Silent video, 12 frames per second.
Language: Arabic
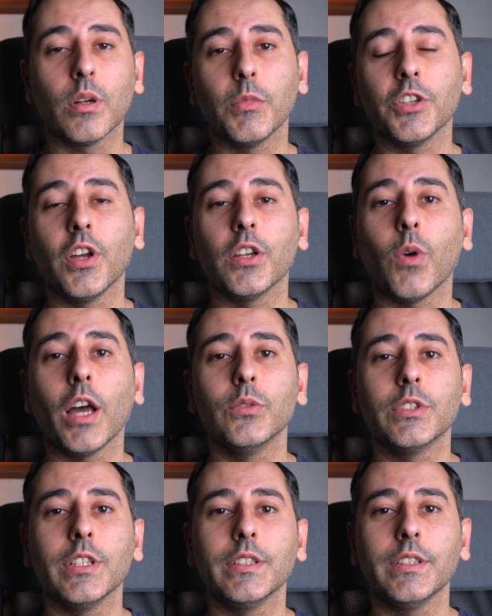رمضان
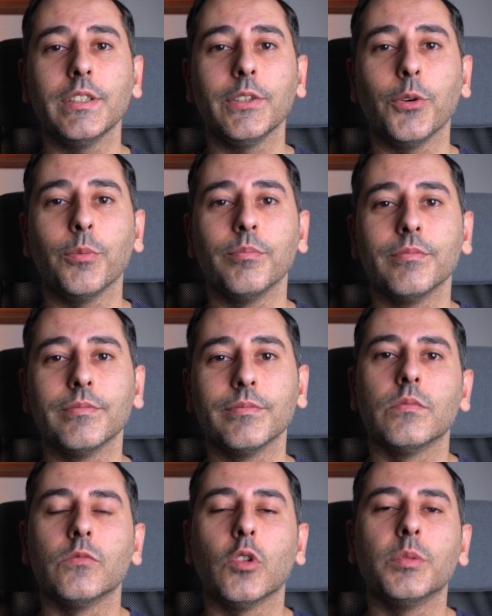31 يوم
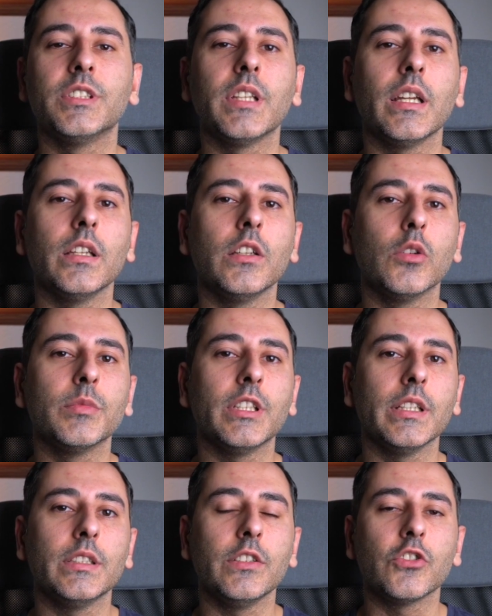وبالتالي اليوم
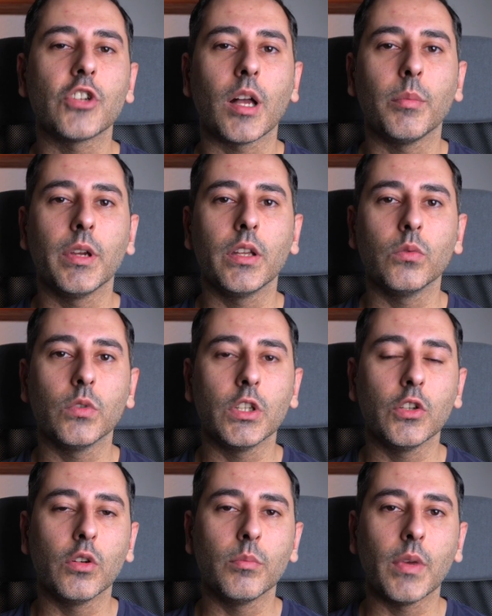30 شعبان
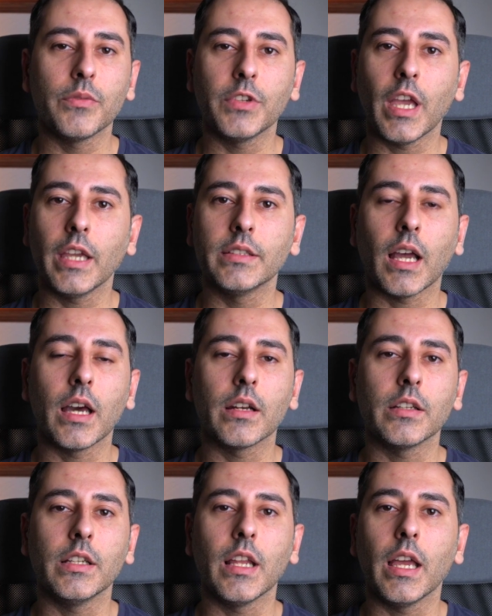واليوم ما في أي
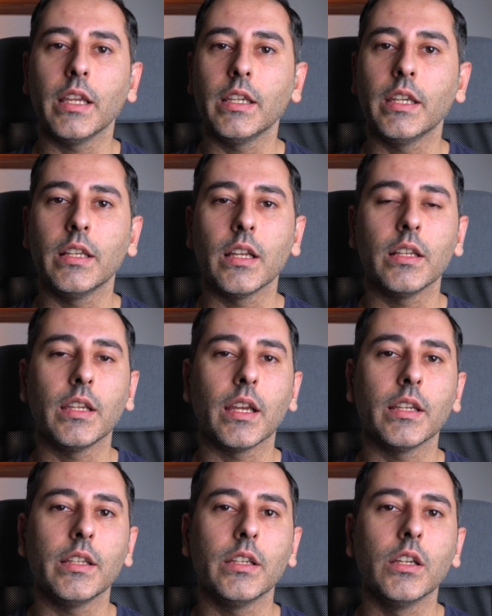تحري لأي هلال
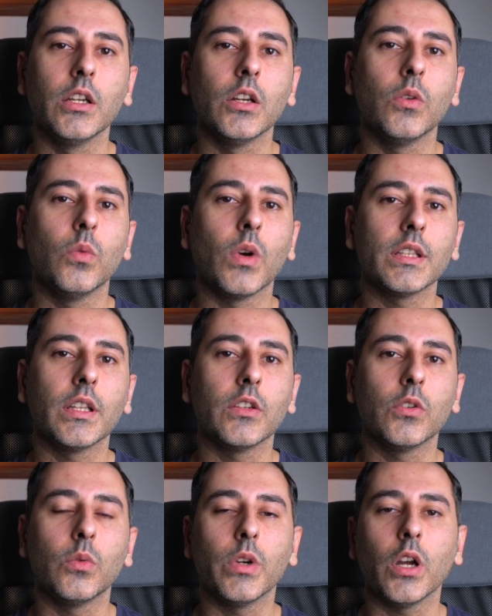يعني
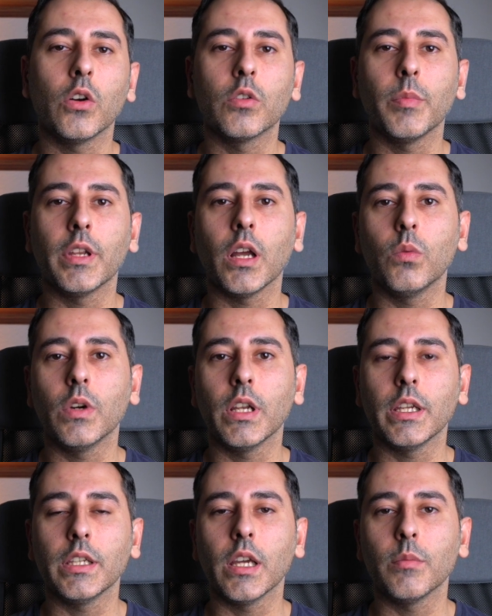وغدا هو حكما أول
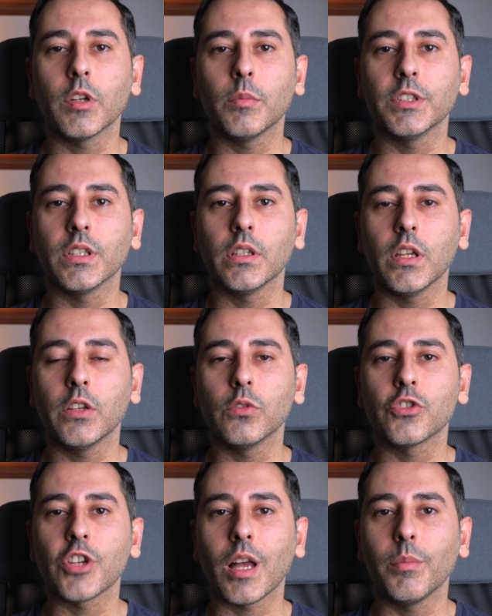أيام رمضان
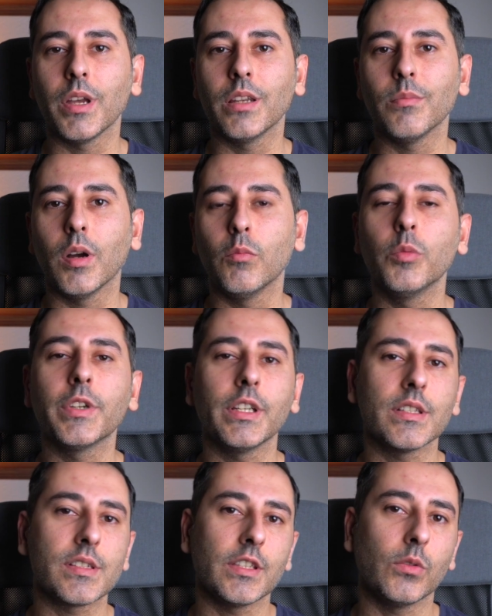لأنه شعبان ما
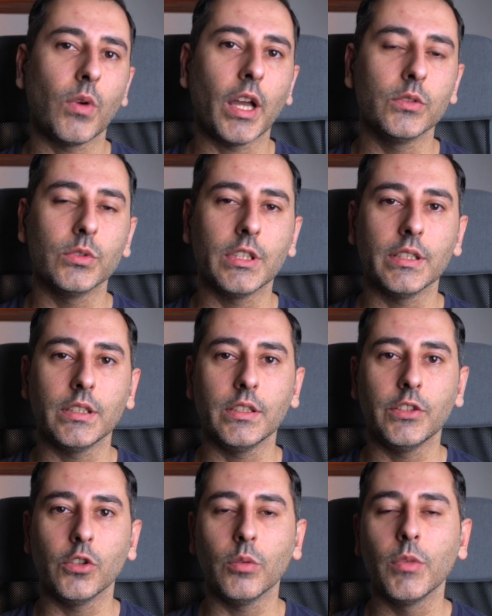ممكن يصير
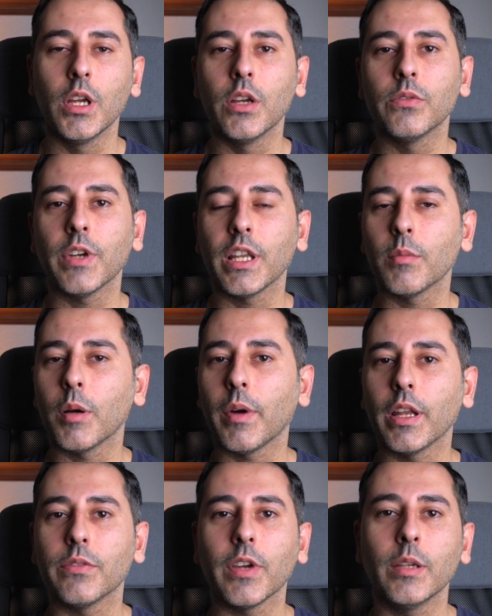31 يوم فأنا ما
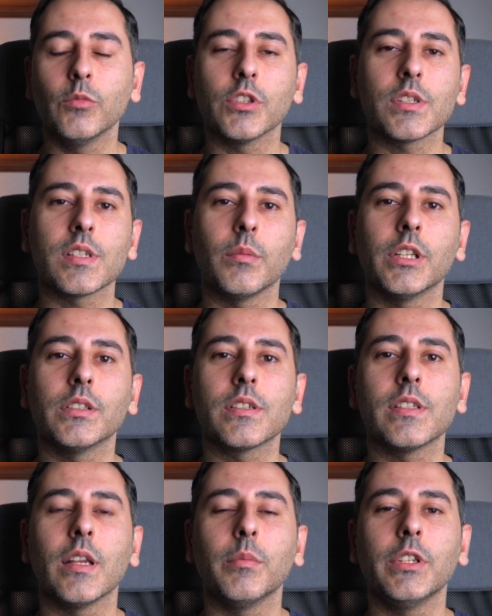بعرف أي منظمات
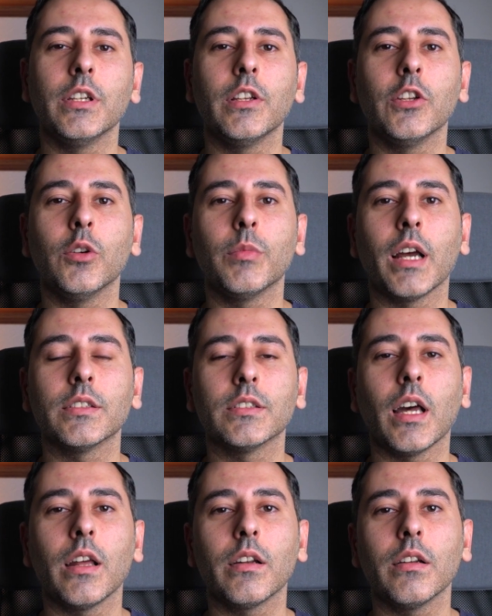إسلامية اليوم رح
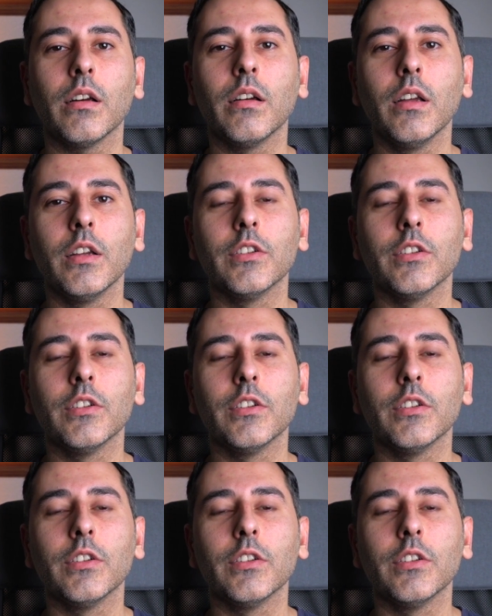تتحرى